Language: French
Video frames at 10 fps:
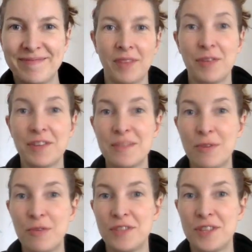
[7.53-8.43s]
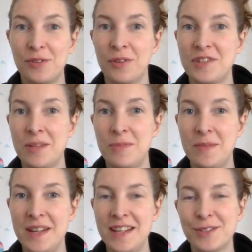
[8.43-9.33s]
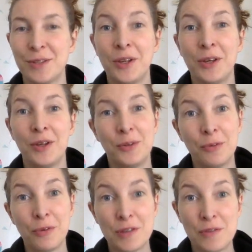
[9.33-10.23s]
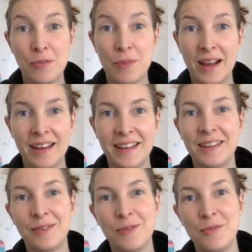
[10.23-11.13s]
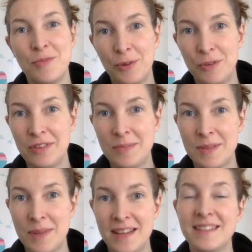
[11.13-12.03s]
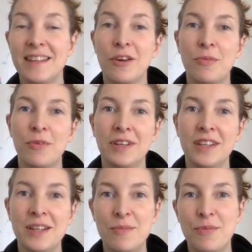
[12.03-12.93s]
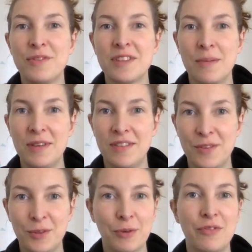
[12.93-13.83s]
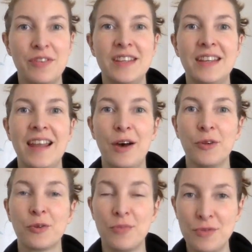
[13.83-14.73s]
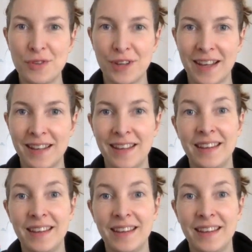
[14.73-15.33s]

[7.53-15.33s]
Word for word: Forcément, vous êtes sur une chaîne minimaliste, donc je vais vous parler du mode de vie minimaliste et comment il peut simplifier votre vie et la rendre plus sereine.